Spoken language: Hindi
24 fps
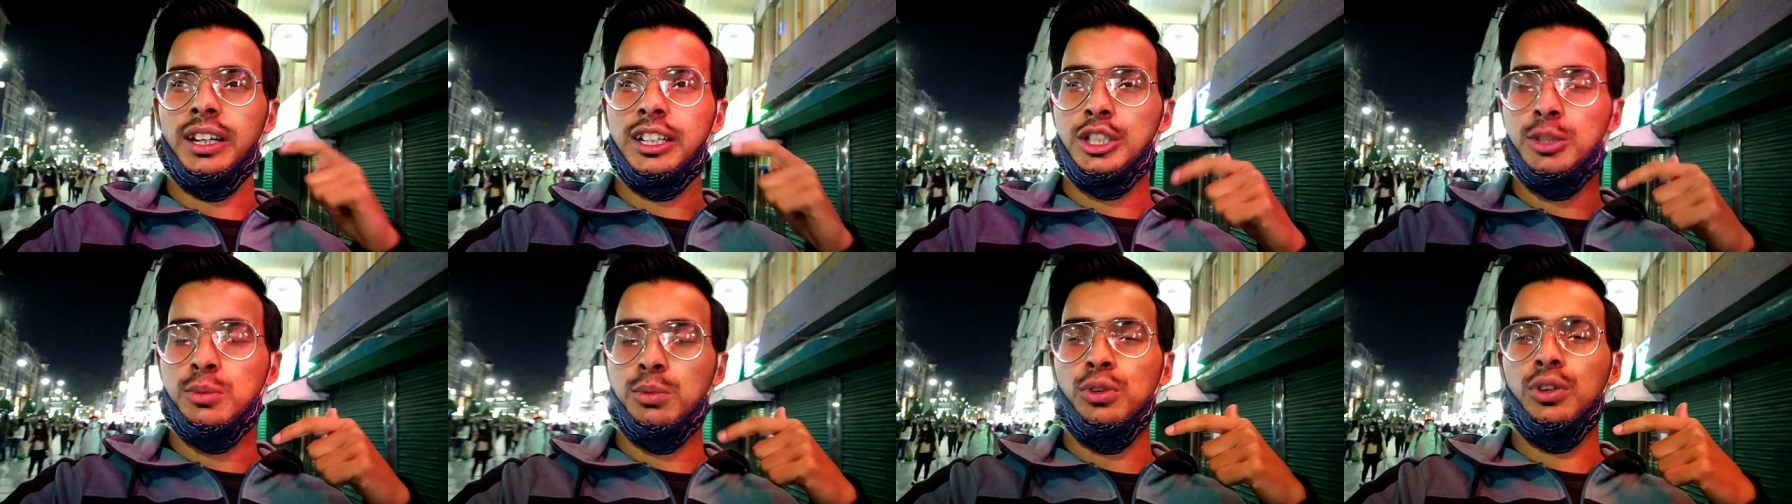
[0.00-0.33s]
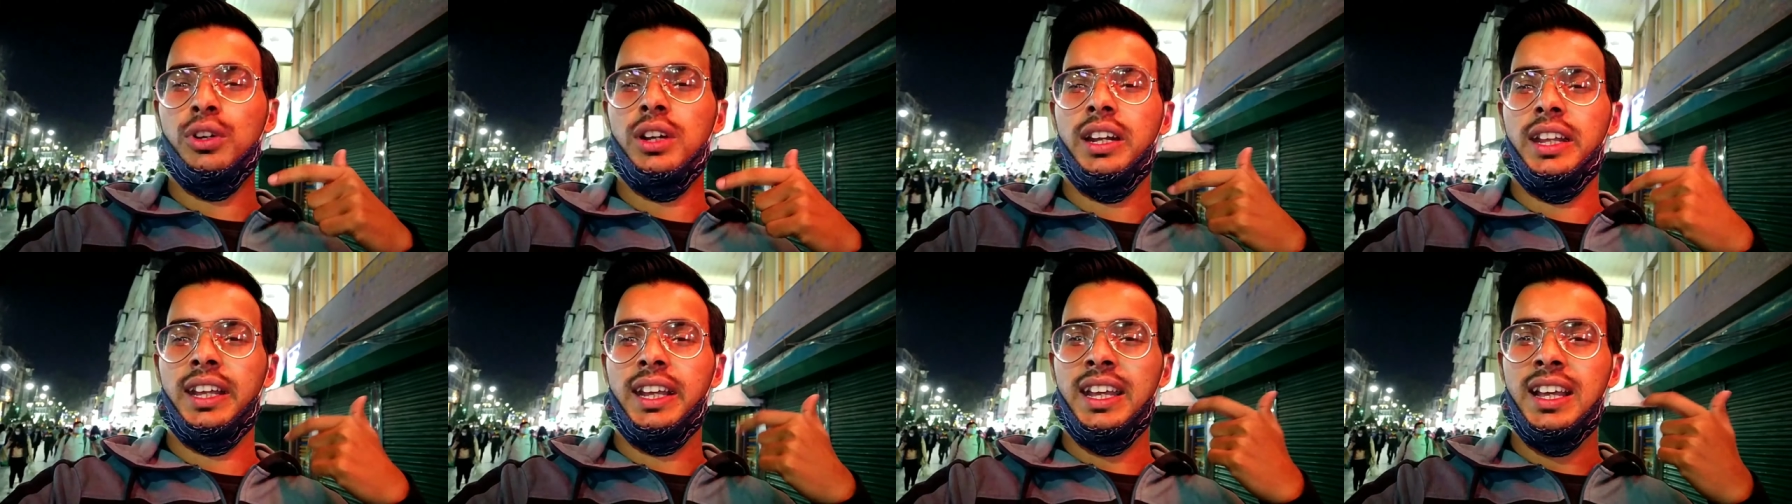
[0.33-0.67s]
एक्सप्लोर
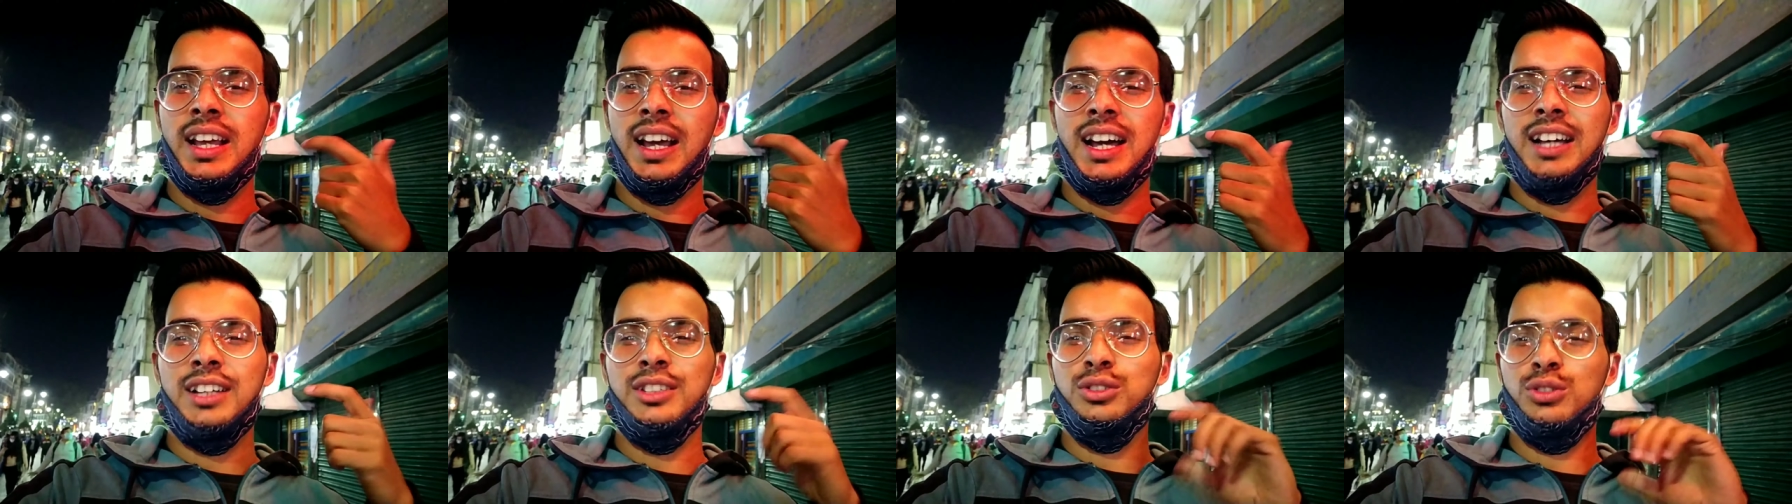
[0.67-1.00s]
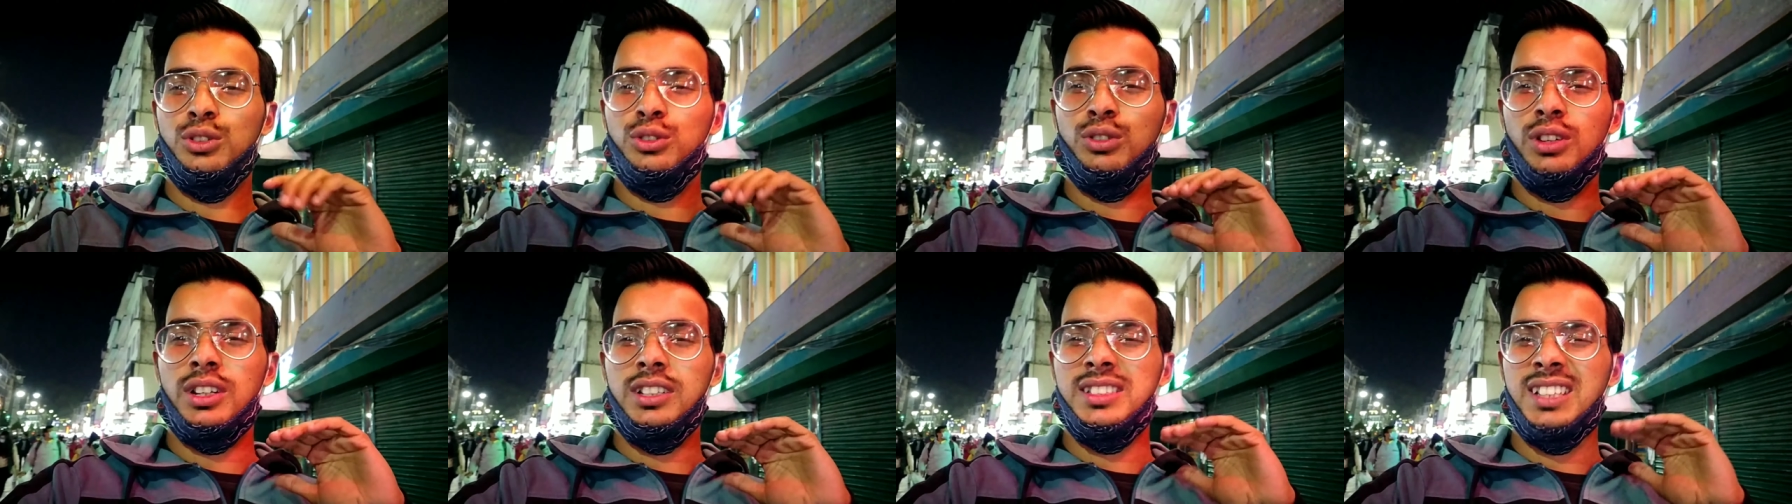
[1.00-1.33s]
करेंगे आज
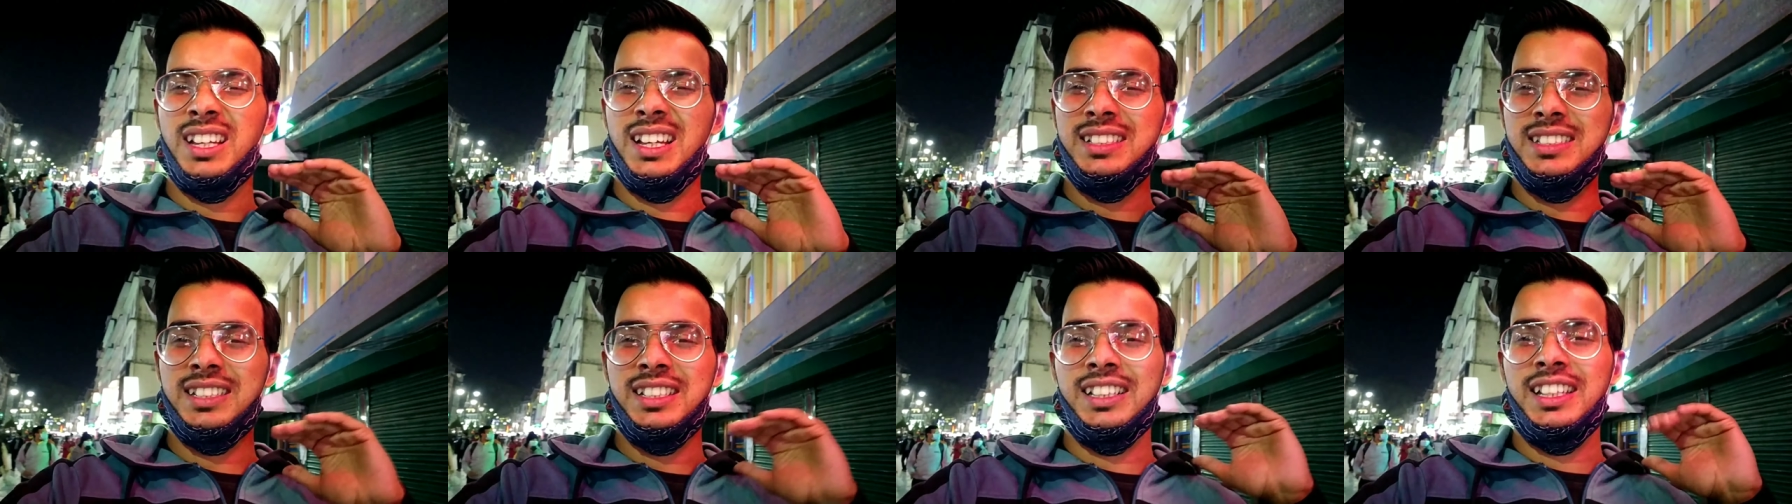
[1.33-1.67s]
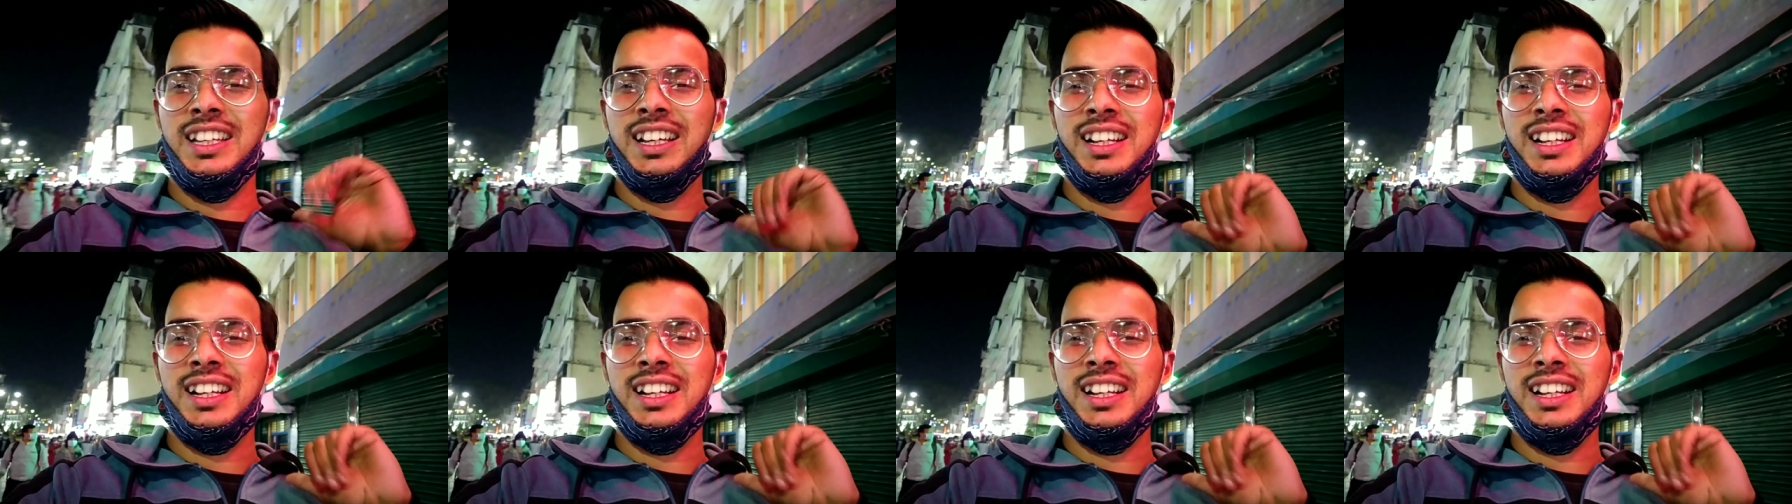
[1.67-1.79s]
तो थोड़ा सा ऐसे ही